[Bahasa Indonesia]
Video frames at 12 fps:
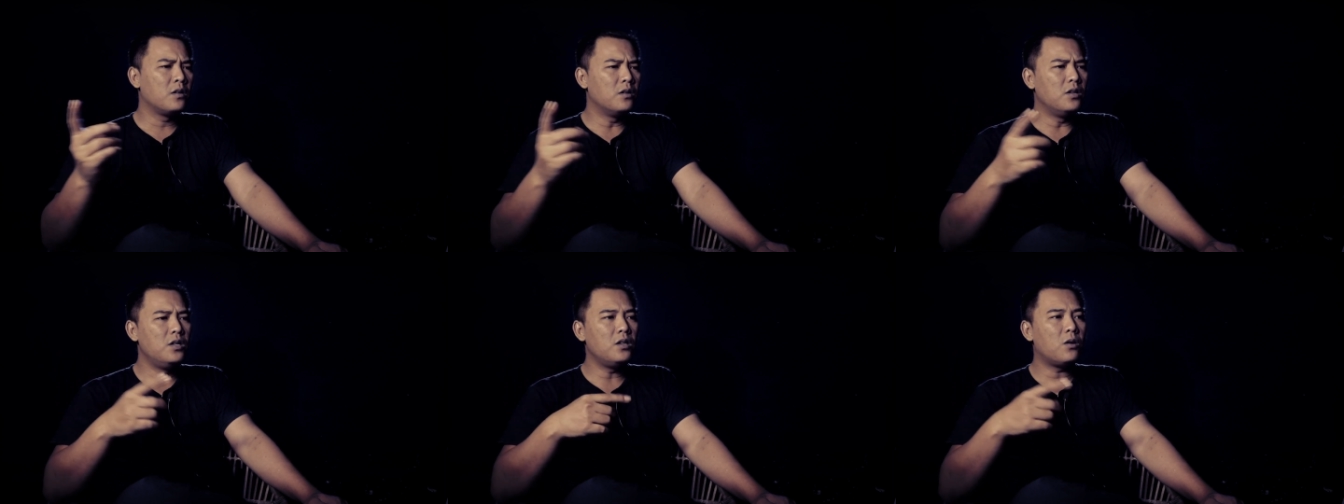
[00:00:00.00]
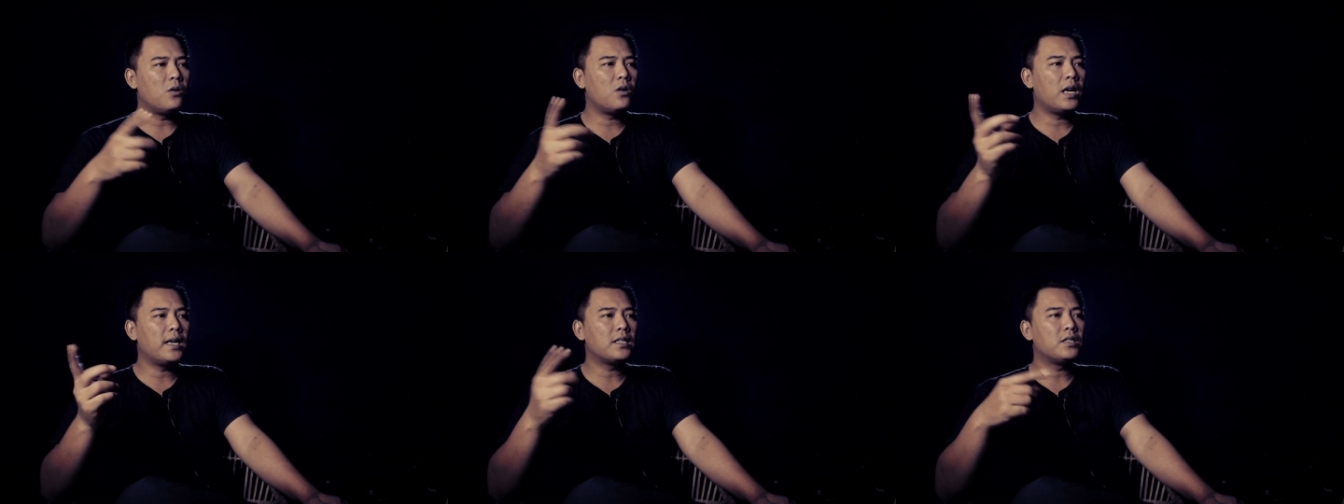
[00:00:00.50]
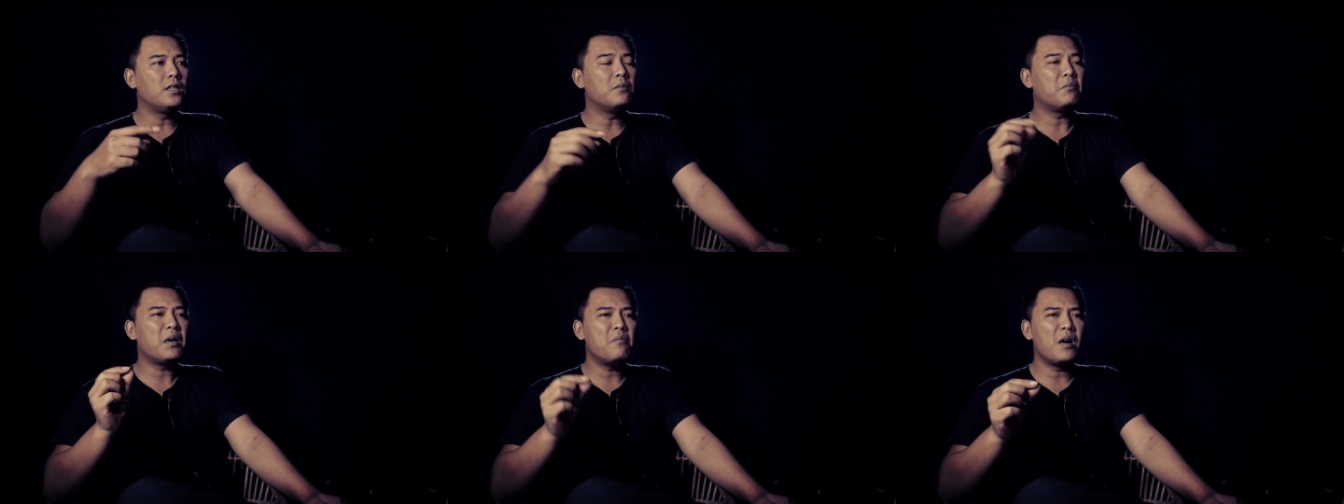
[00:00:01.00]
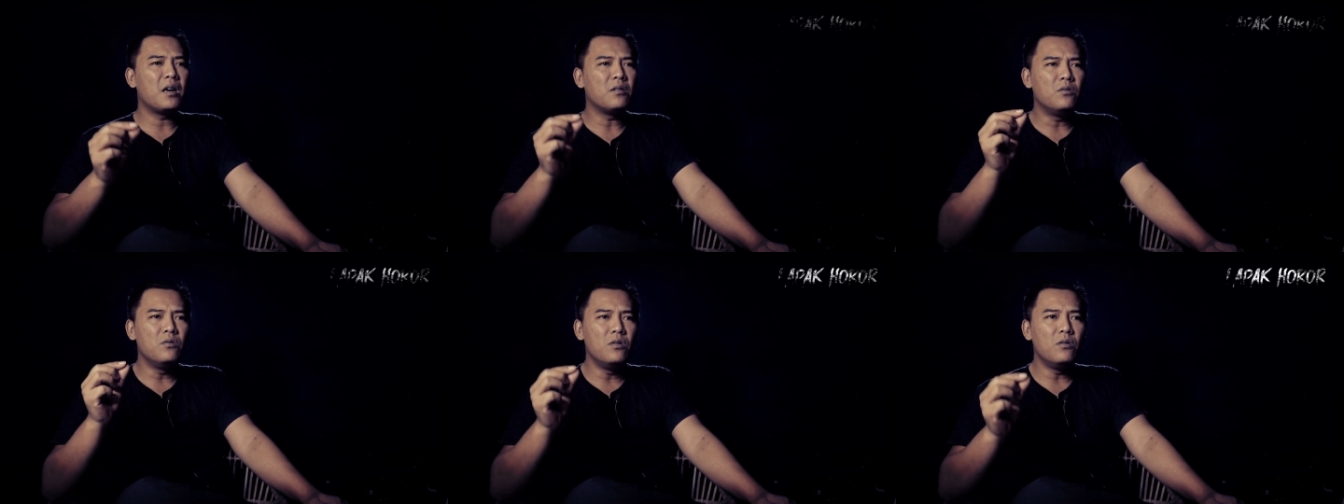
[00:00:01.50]
Diolesin. Memang
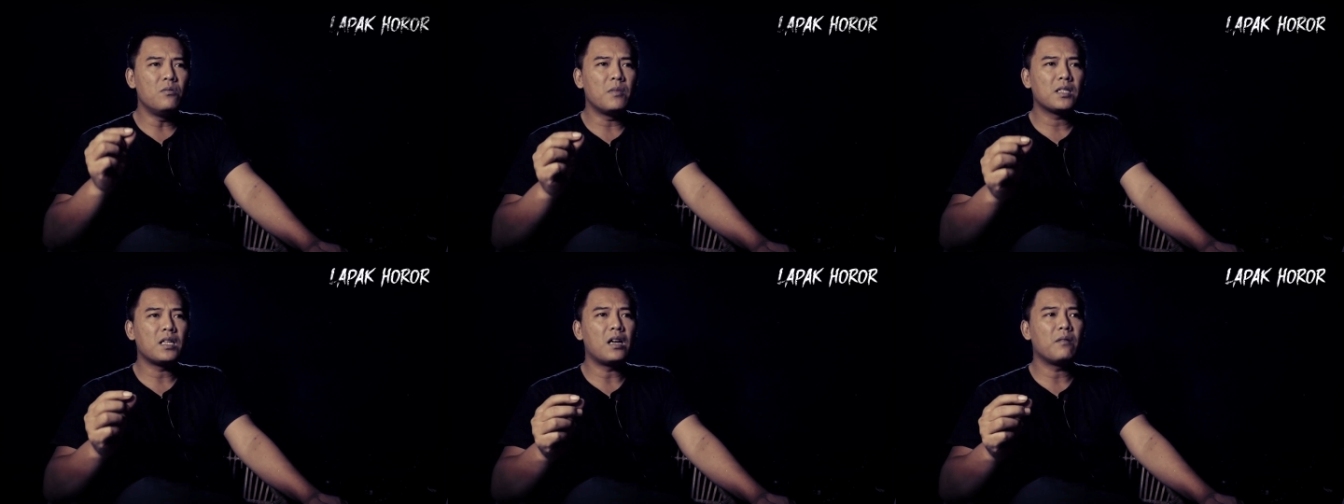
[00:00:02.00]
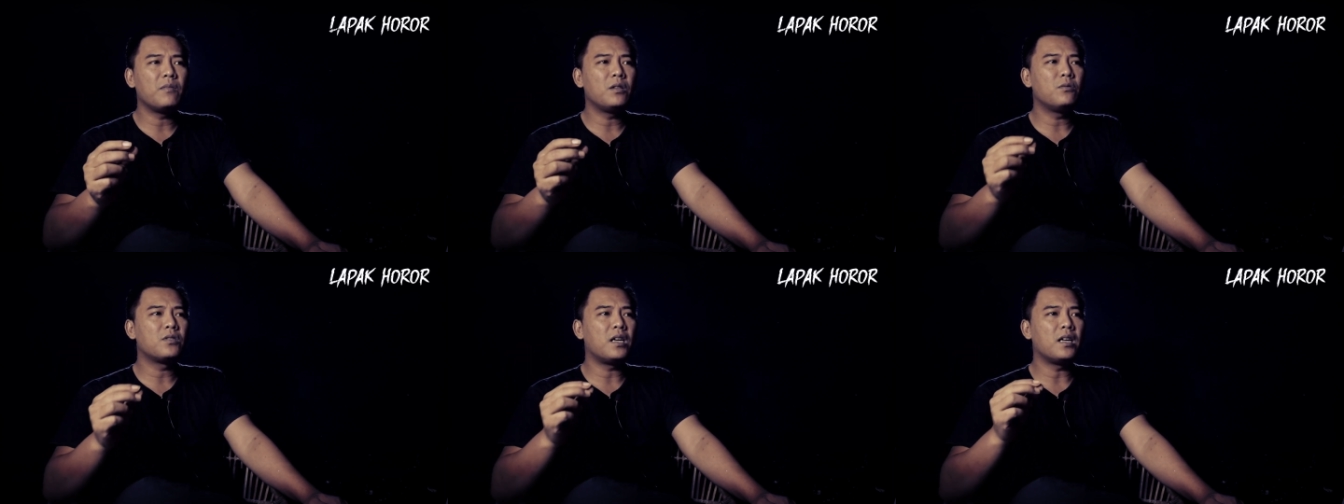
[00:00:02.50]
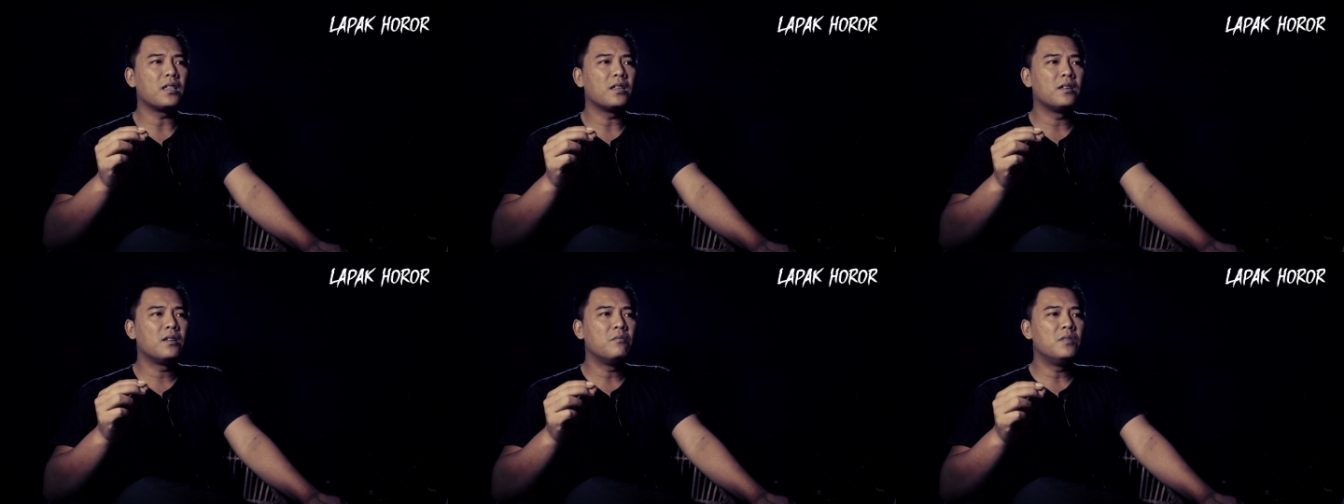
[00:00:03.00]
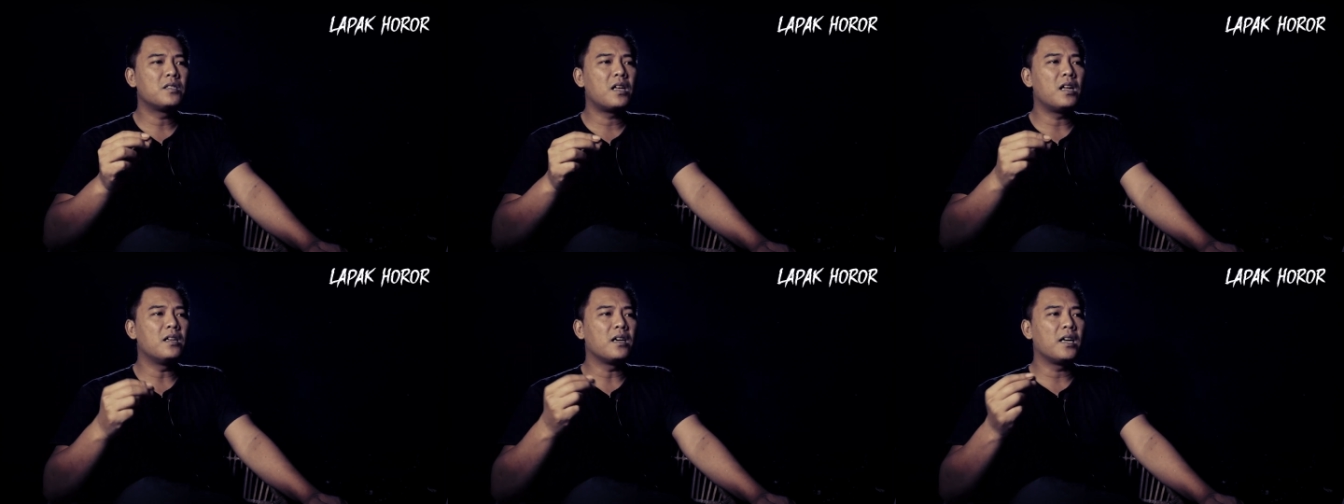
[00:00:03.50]
dulu Mas Arif itu saat
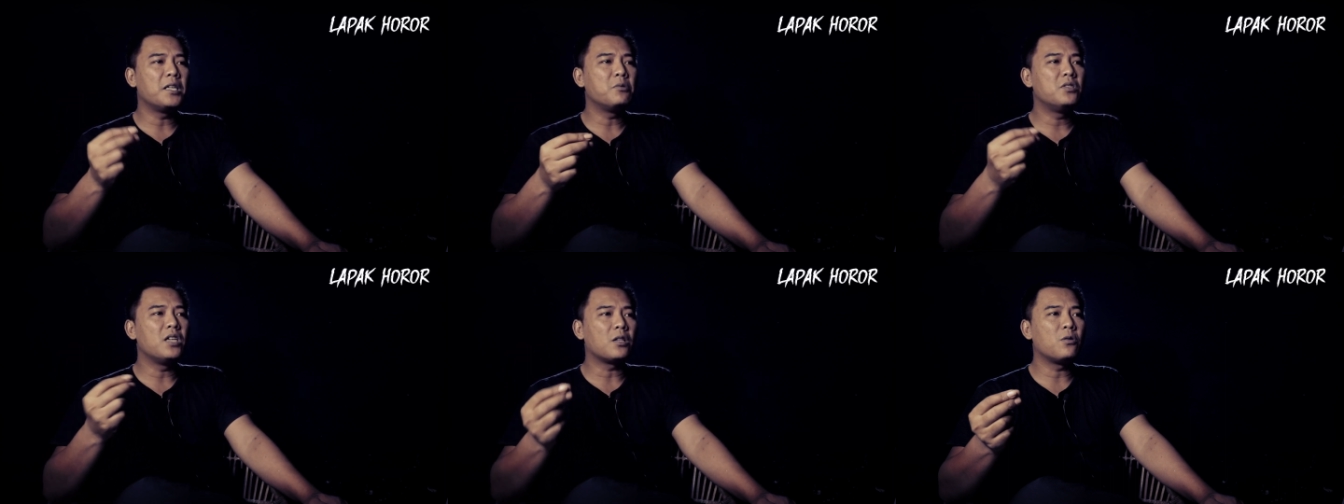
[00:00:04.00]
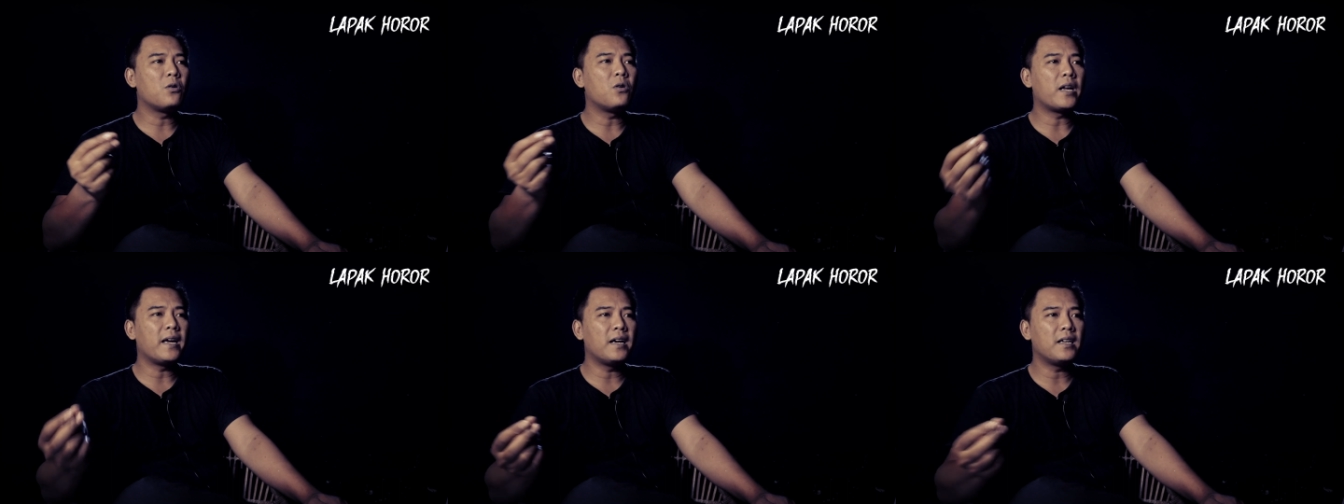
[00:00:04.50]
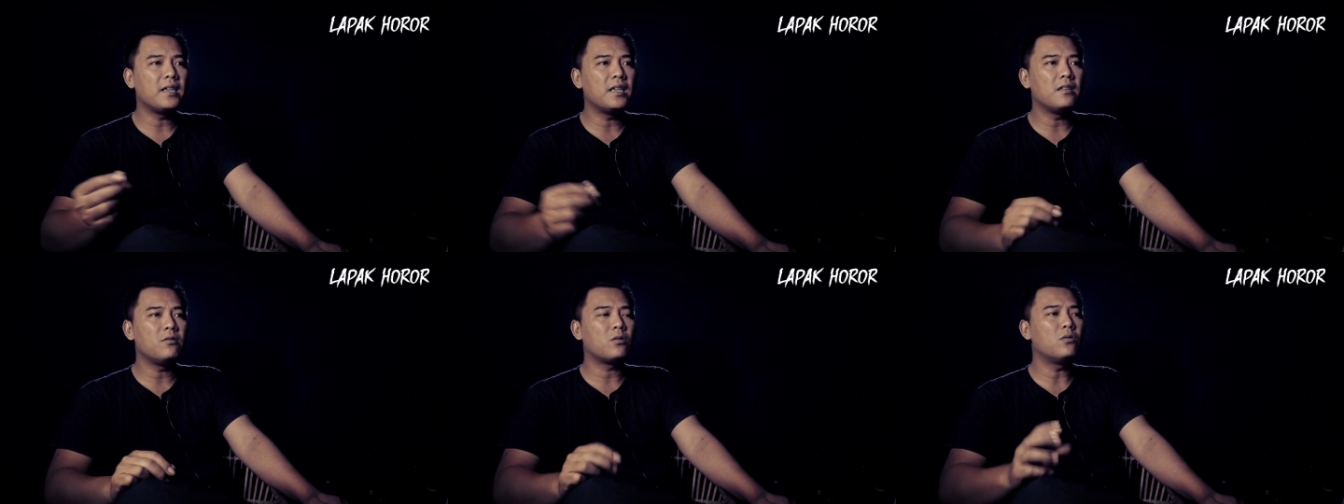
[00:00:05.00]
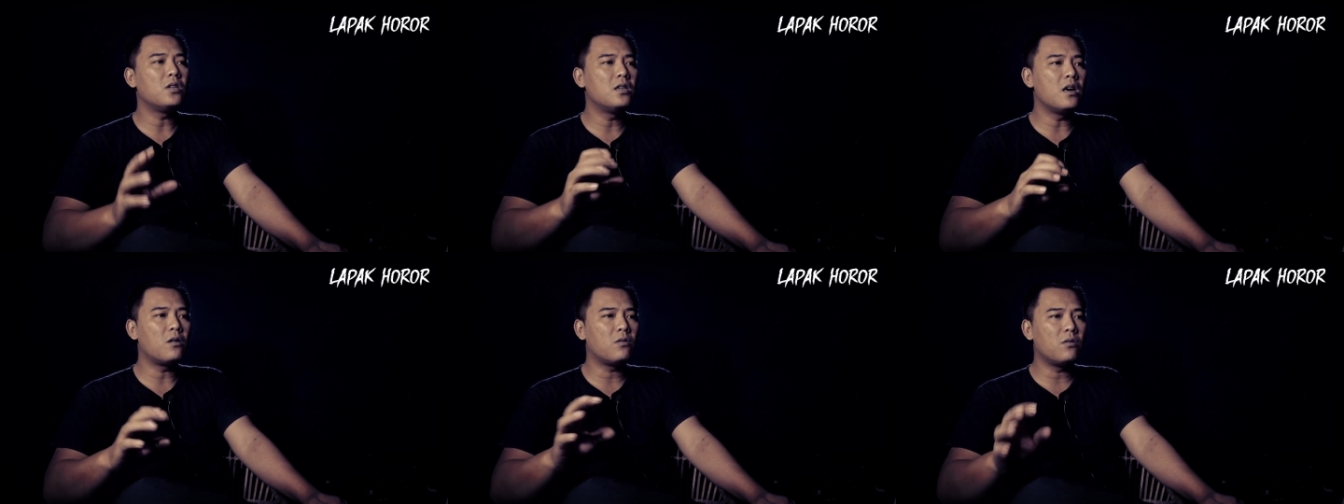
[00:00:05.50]
misal ada kayak gitu jatuh korengan kayak gitu atau
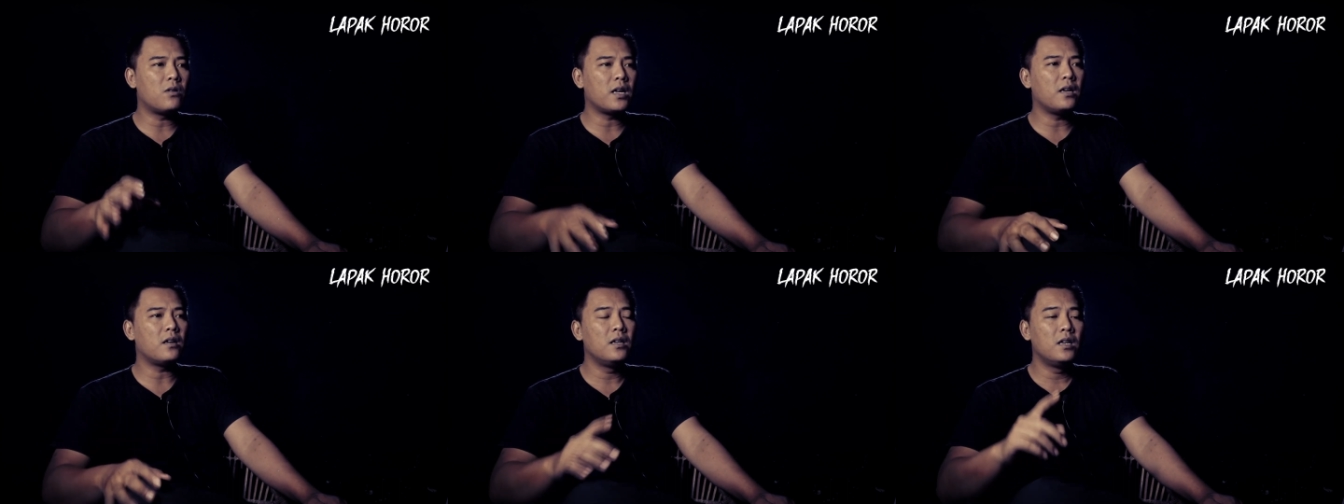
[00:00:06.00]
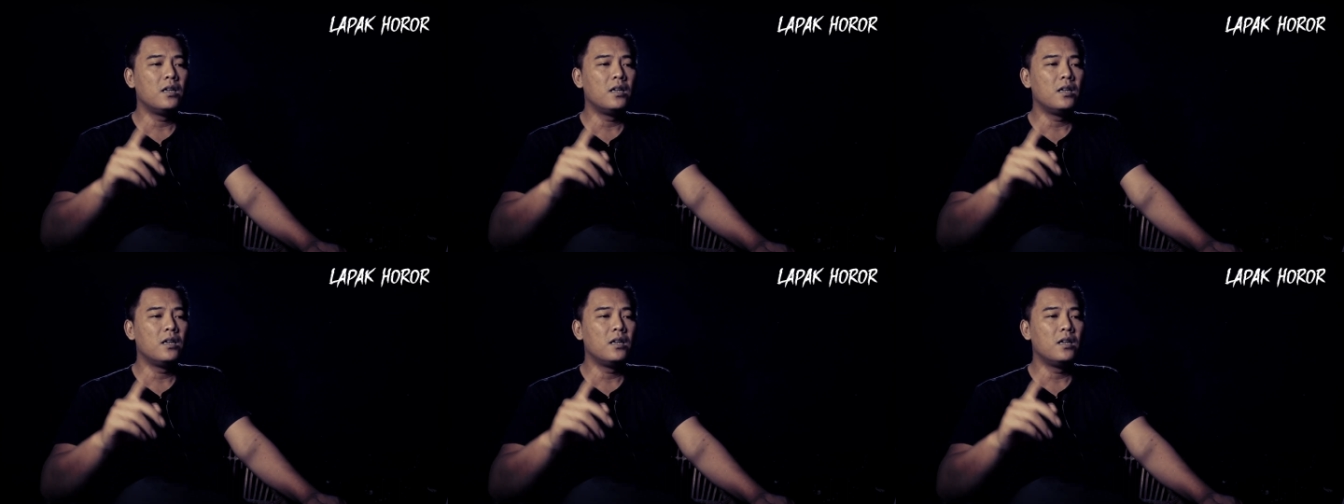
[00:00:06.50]
digaruk korengan,